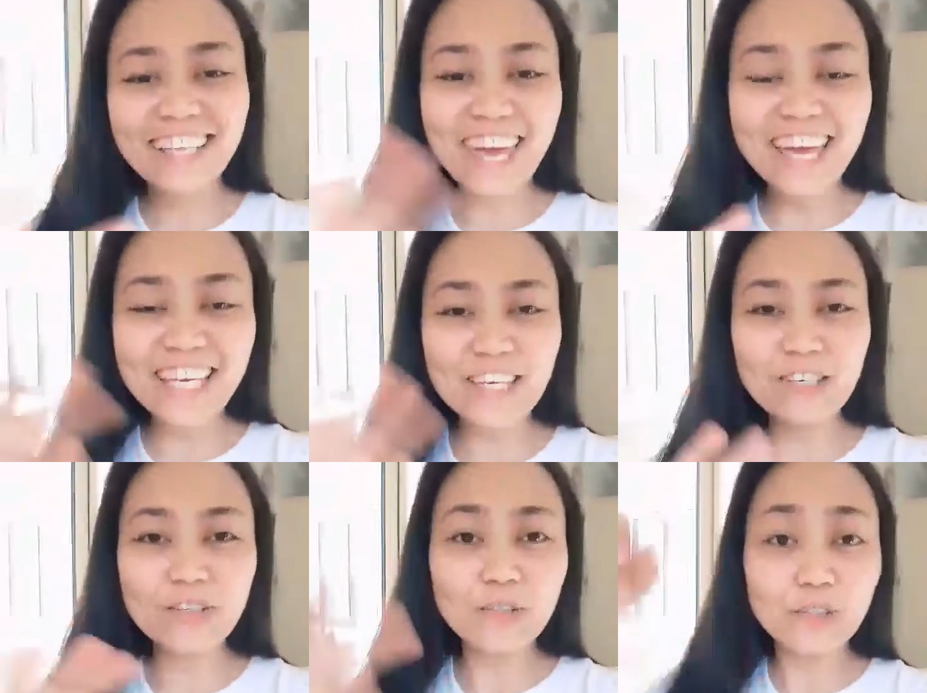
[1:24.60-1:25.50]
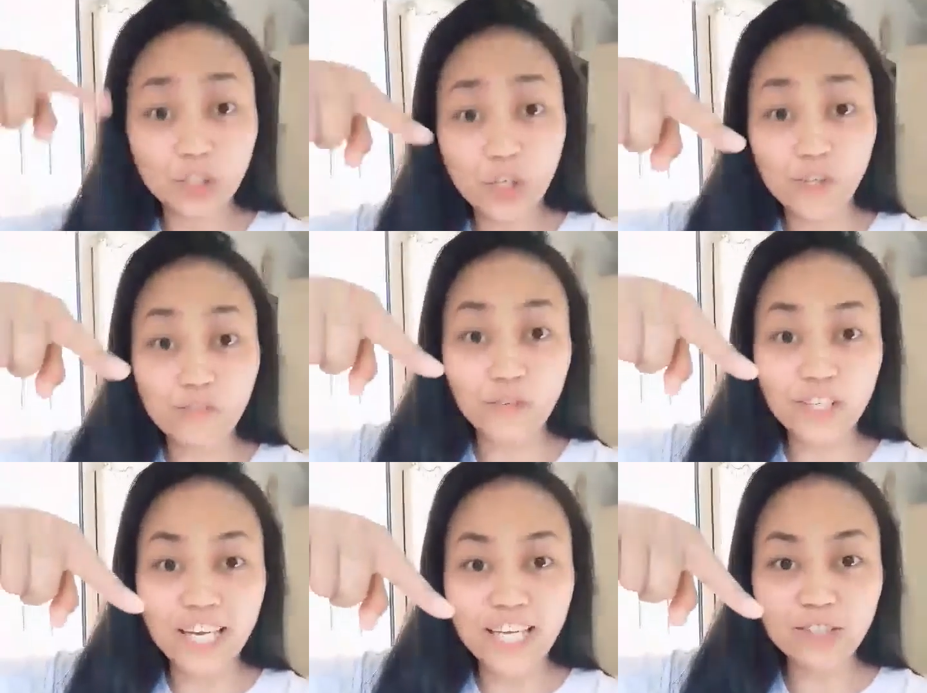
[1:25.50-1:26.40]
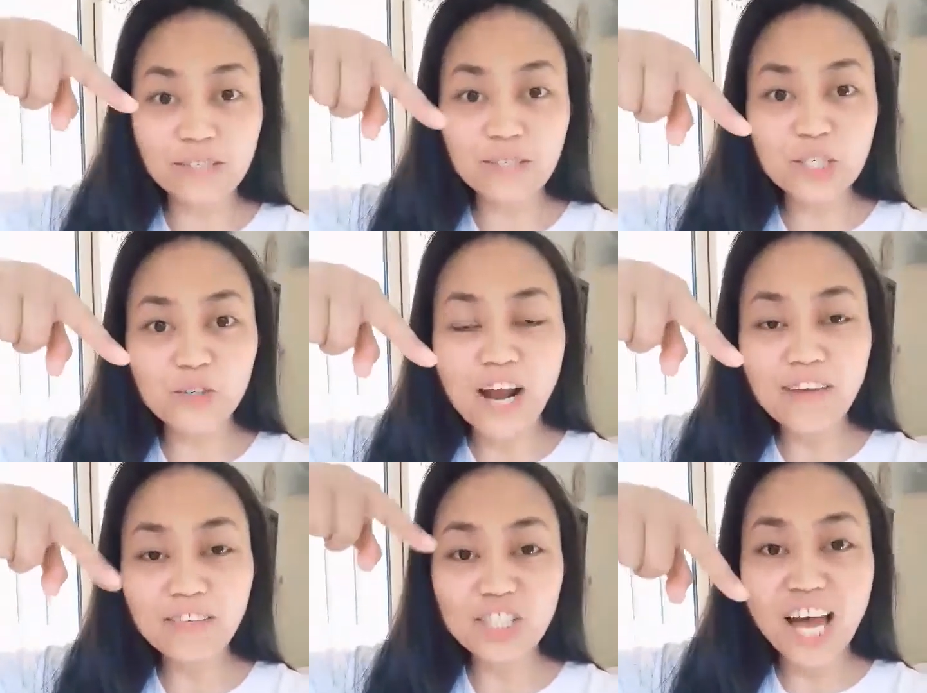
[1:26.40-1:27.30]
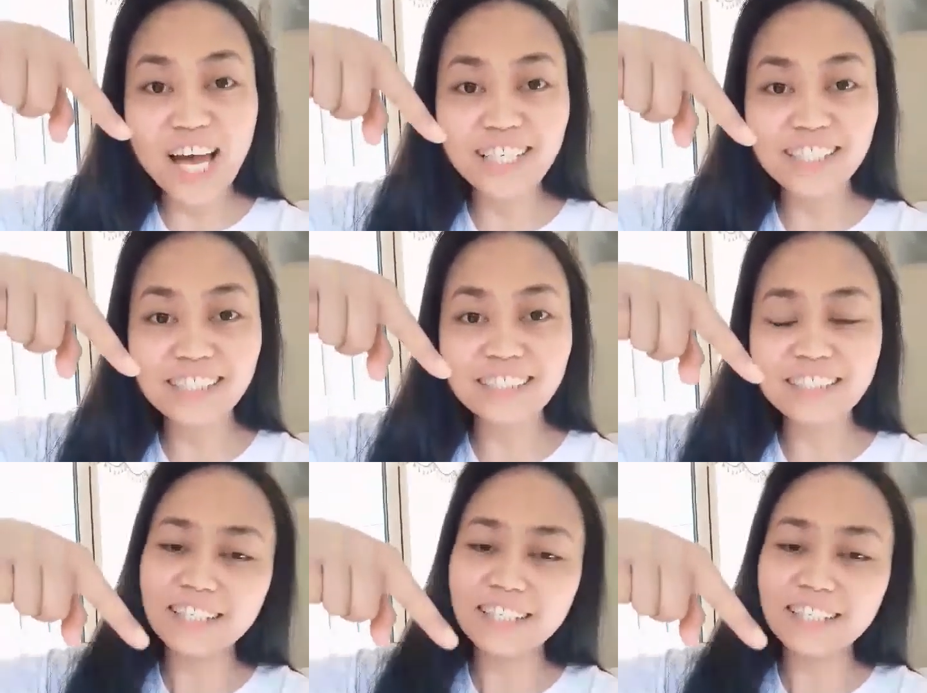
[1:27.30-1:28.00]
Thank you. Don't forget to subscribe our channel.